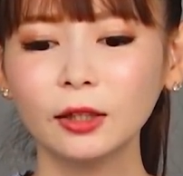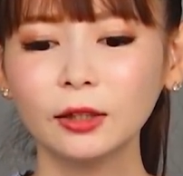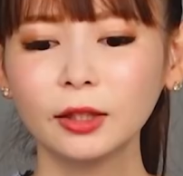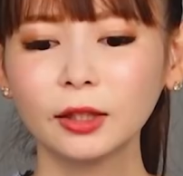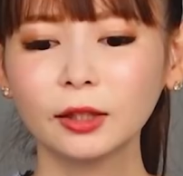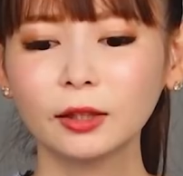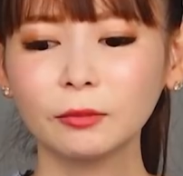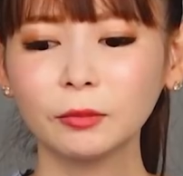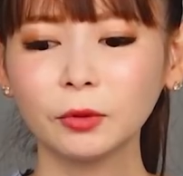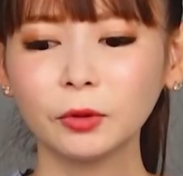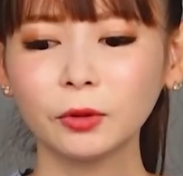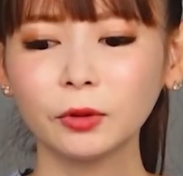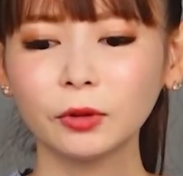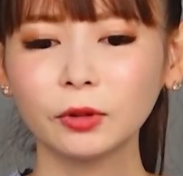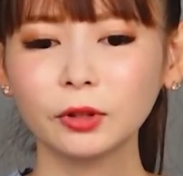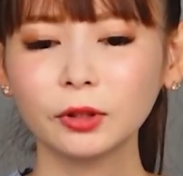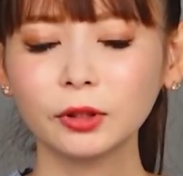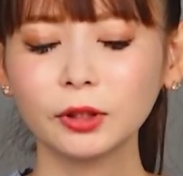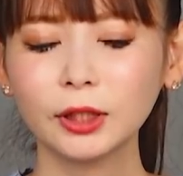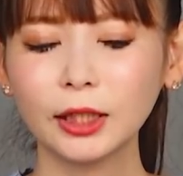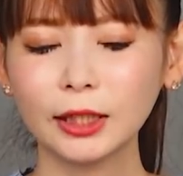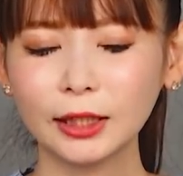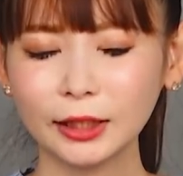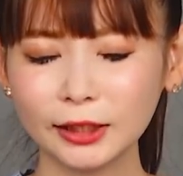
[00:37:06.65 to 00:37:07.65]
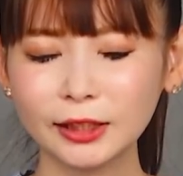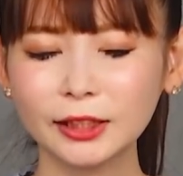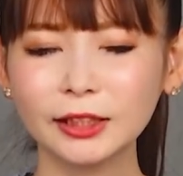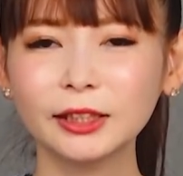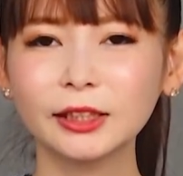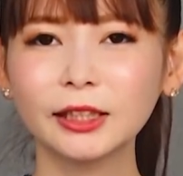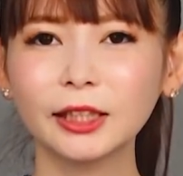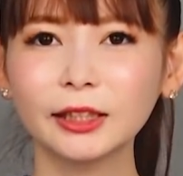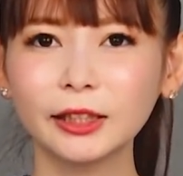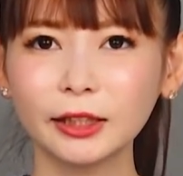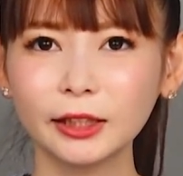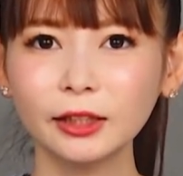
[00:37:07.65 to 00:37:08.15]
なんかもうから進
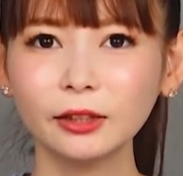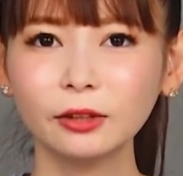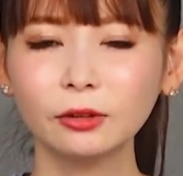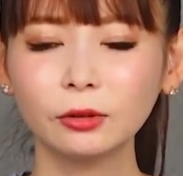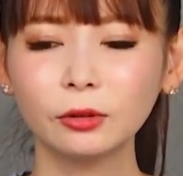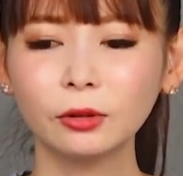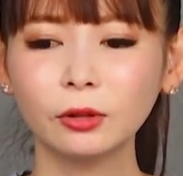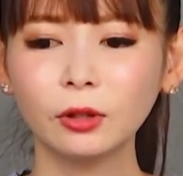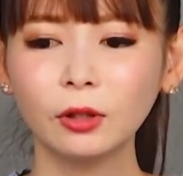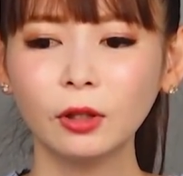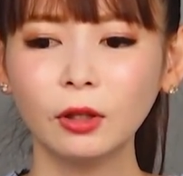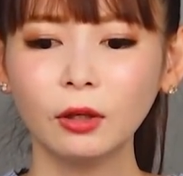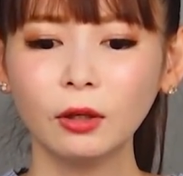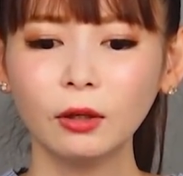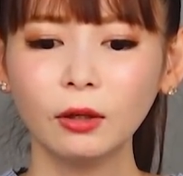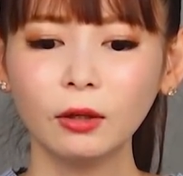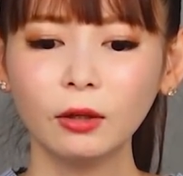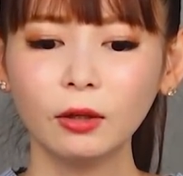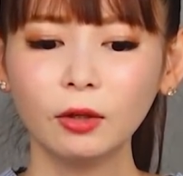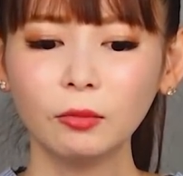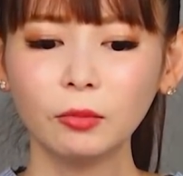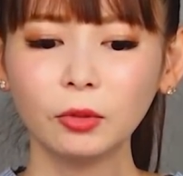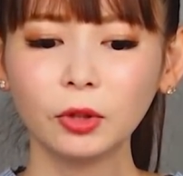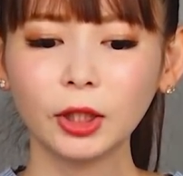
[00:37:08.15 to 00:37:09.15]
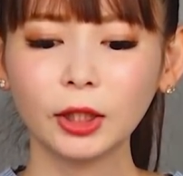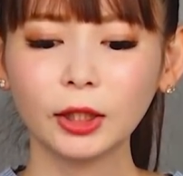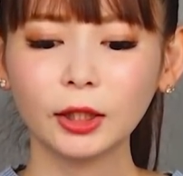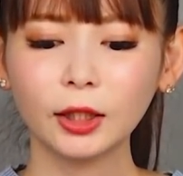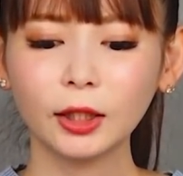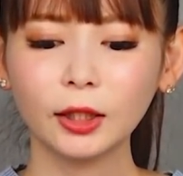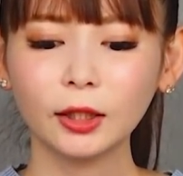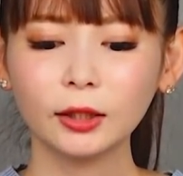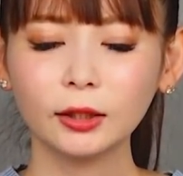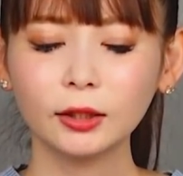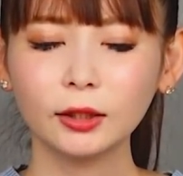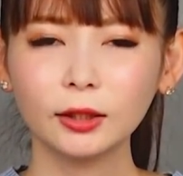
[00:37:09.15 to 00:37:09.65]
撃のもうなん
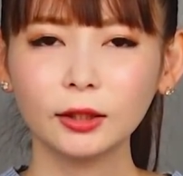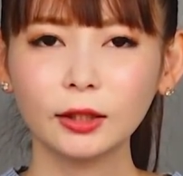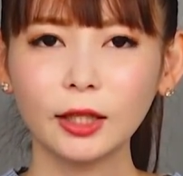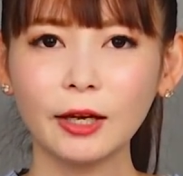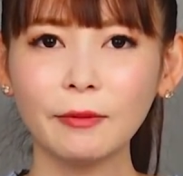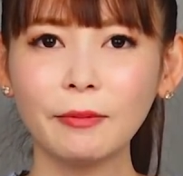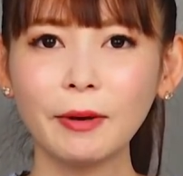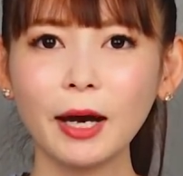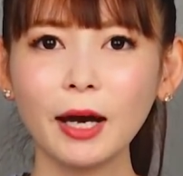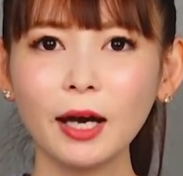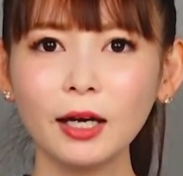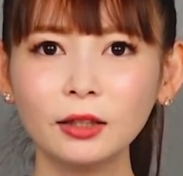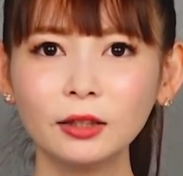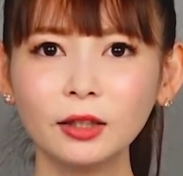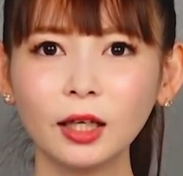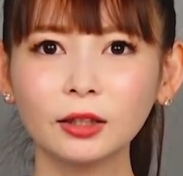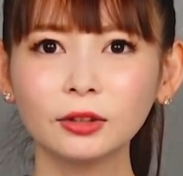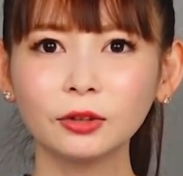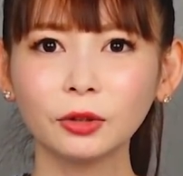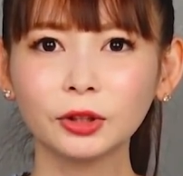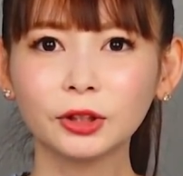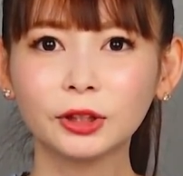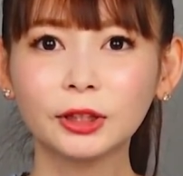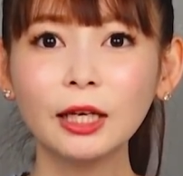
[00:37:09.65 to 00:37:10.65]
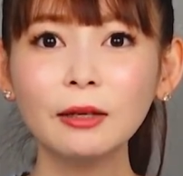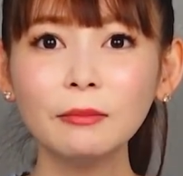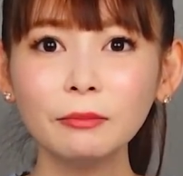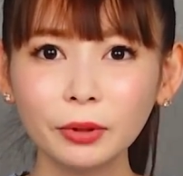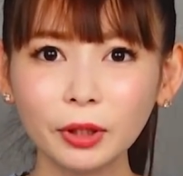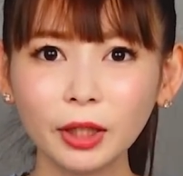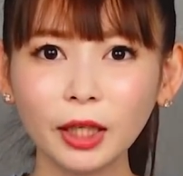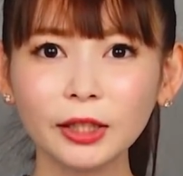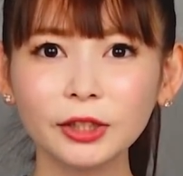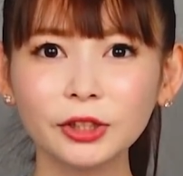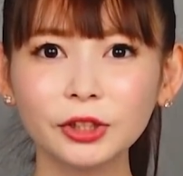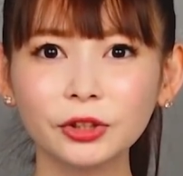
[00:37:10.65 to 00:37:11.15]
かエヴァあるあるを全
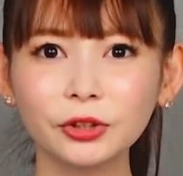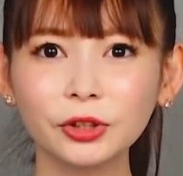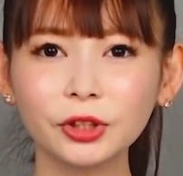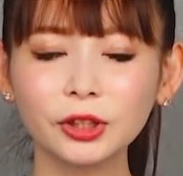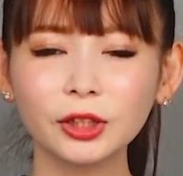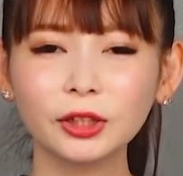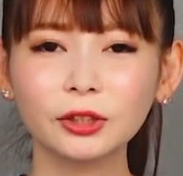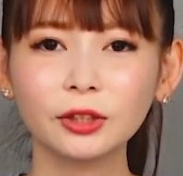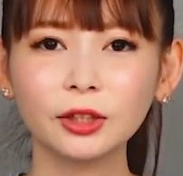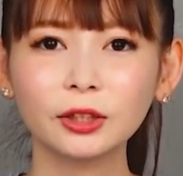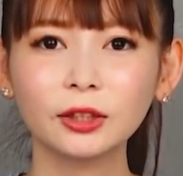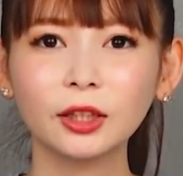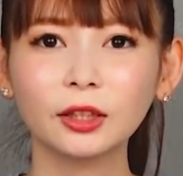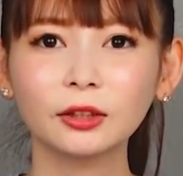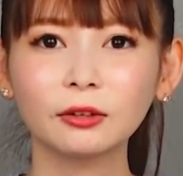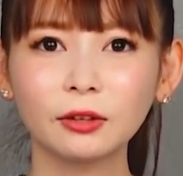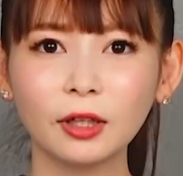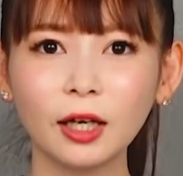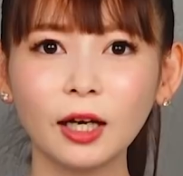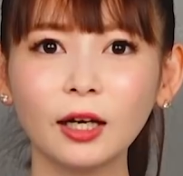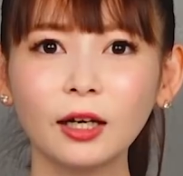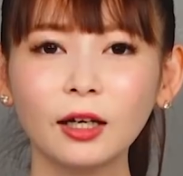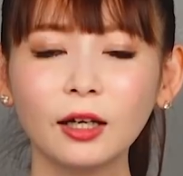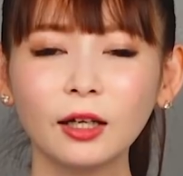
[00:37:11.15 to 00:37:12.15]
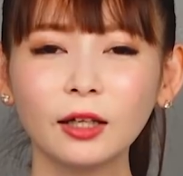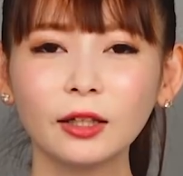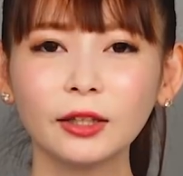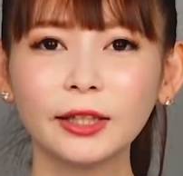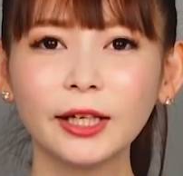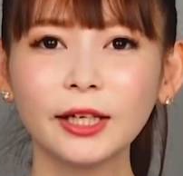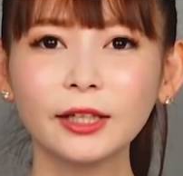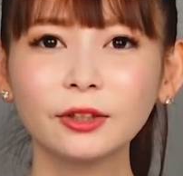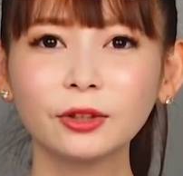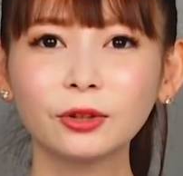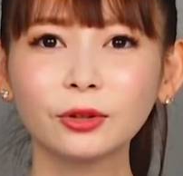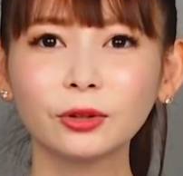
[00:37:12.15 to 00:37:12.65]
部回収してくれたのが、
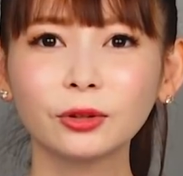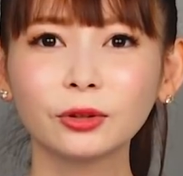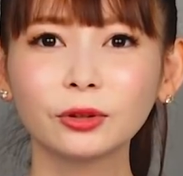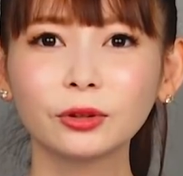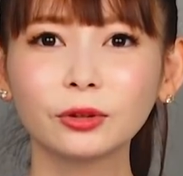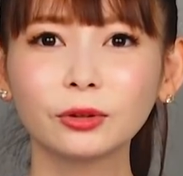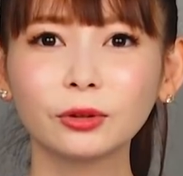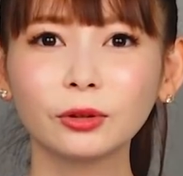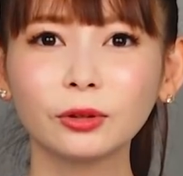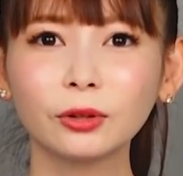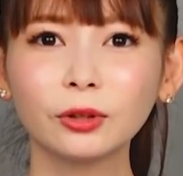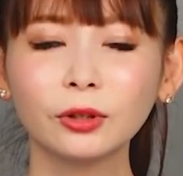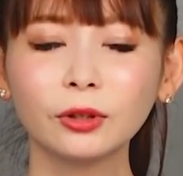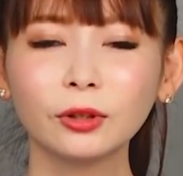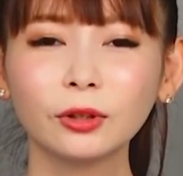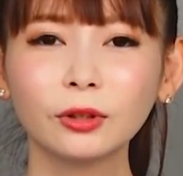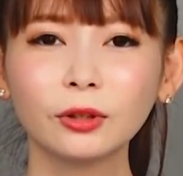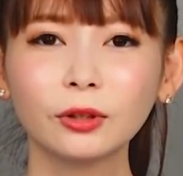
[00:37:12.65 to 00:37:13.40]
玄道と